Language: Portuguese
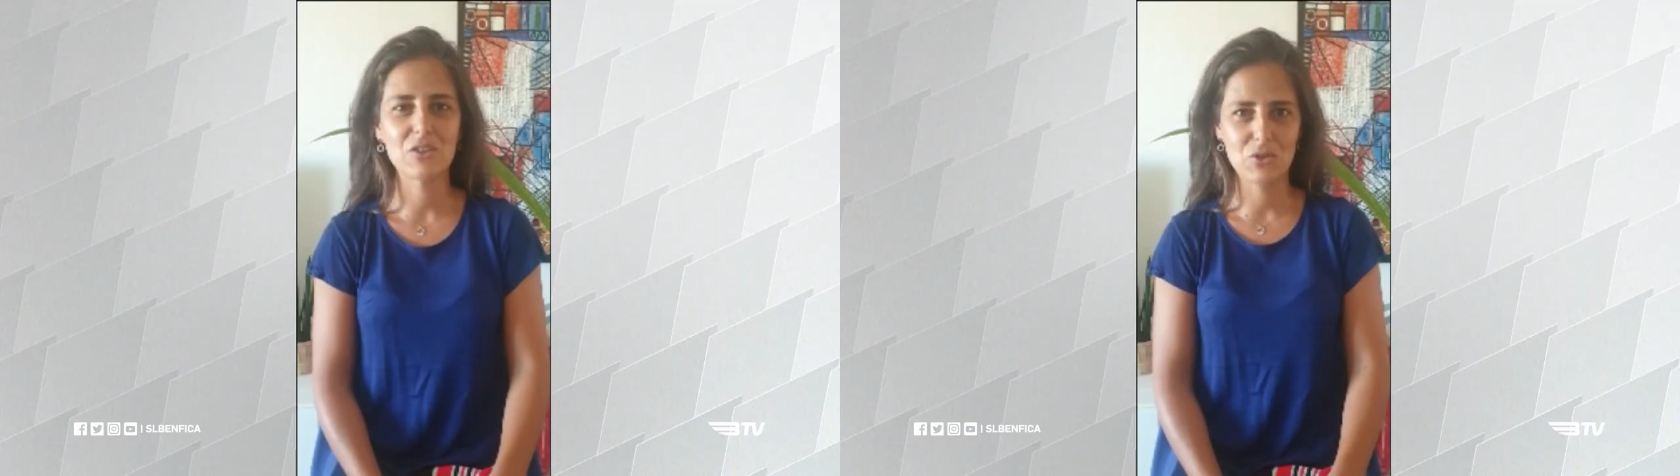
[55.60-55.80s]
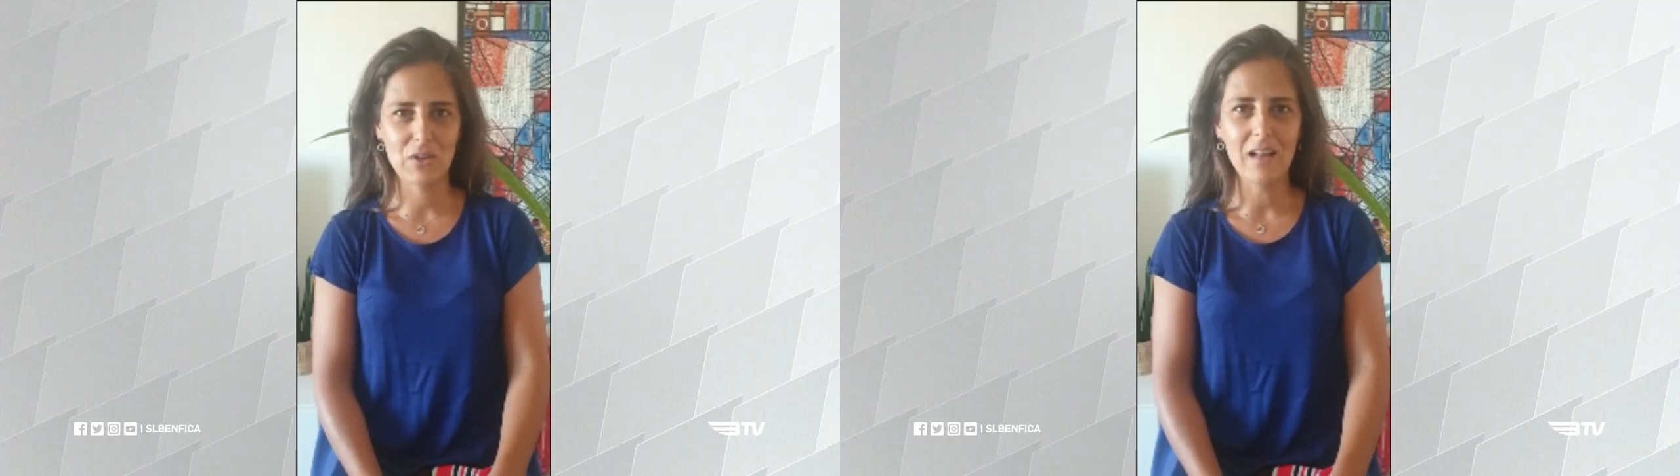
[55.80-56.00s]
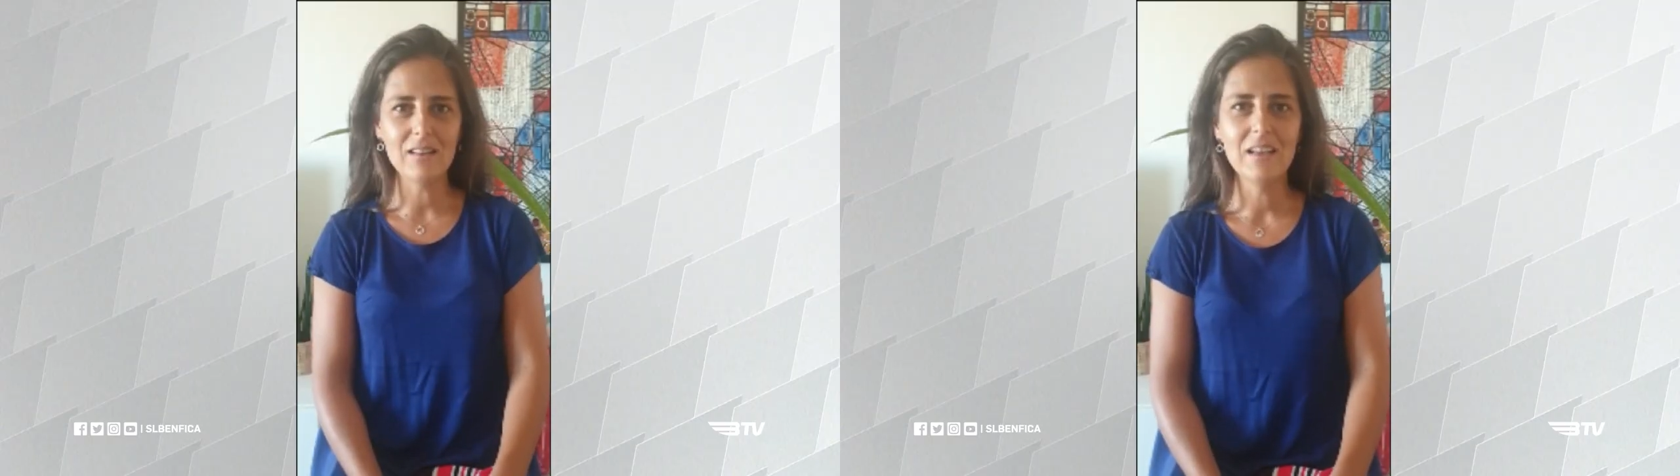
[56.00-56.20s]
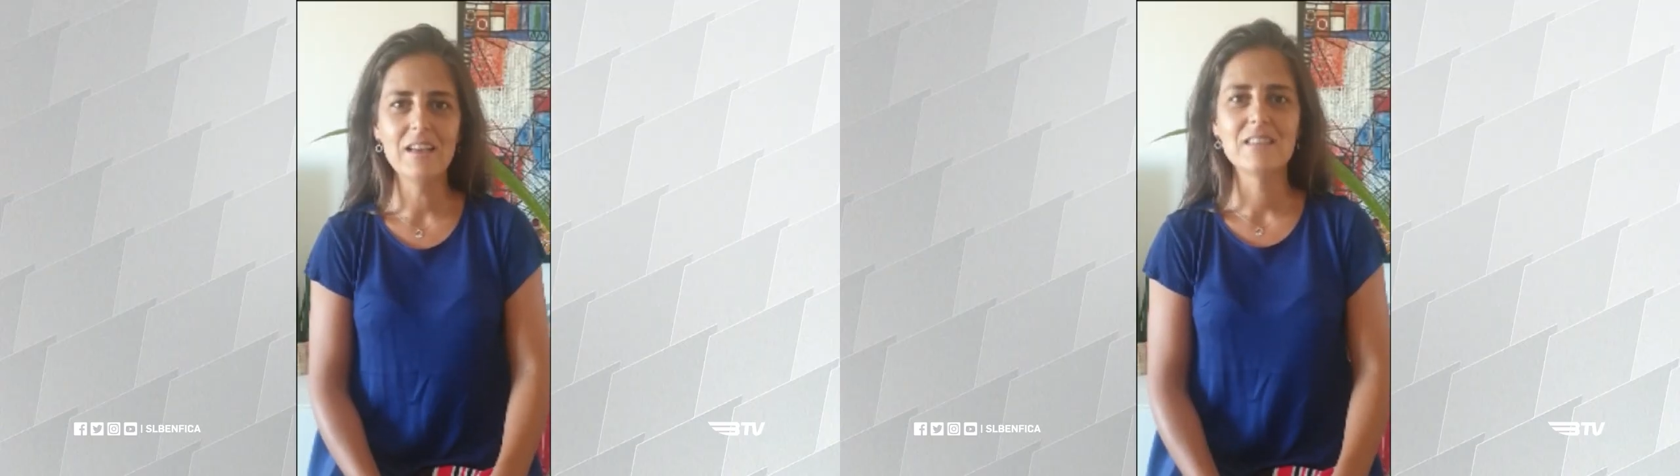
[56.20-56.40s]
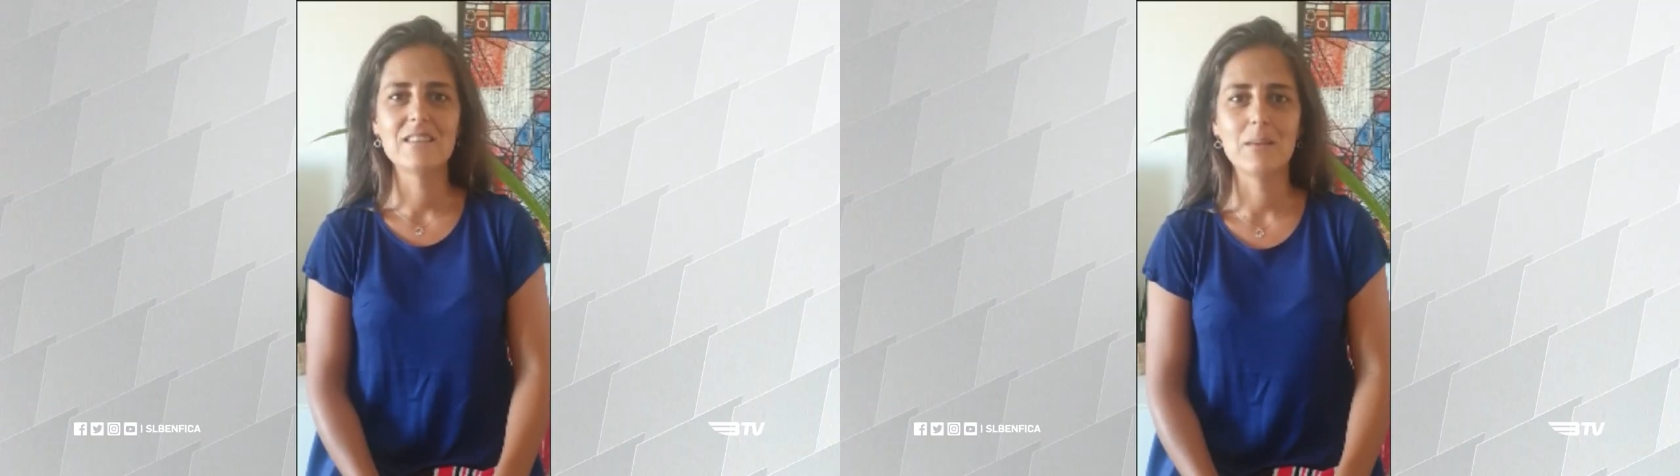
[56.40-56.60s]
regional,
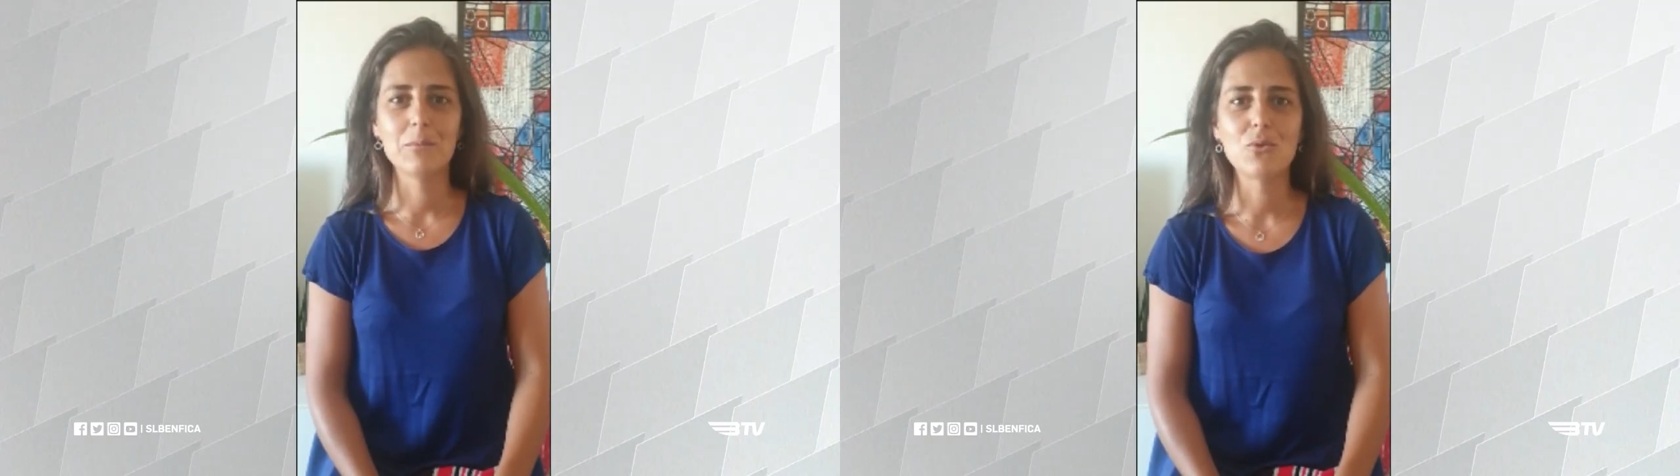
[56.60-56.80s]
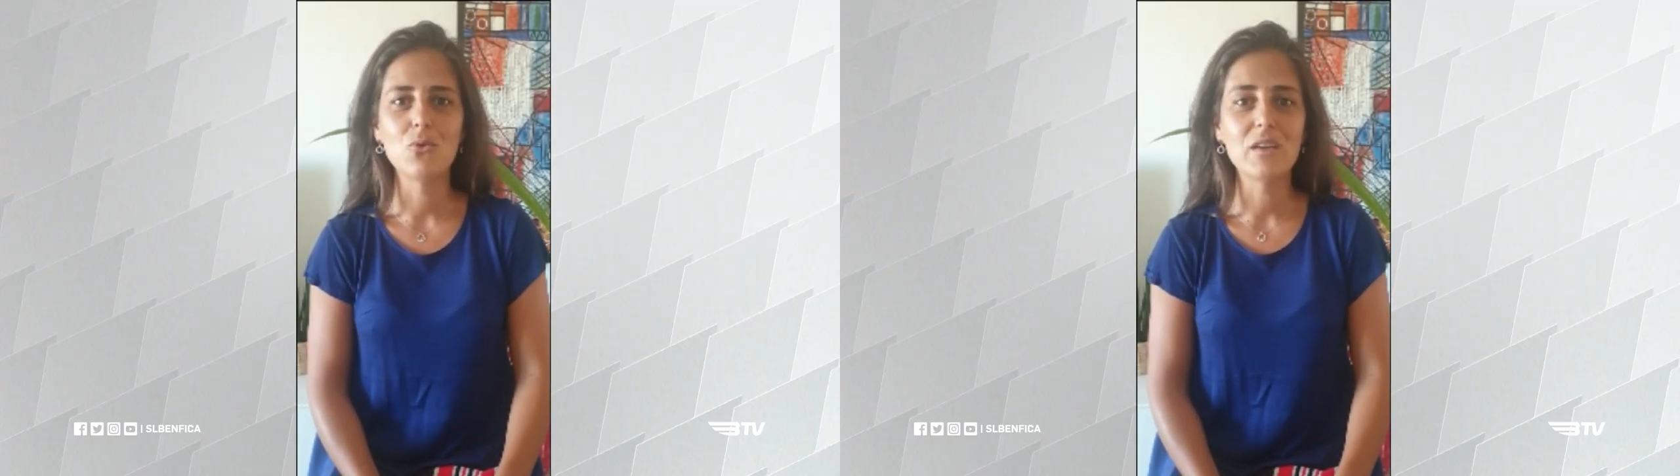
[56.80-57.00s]
sempre com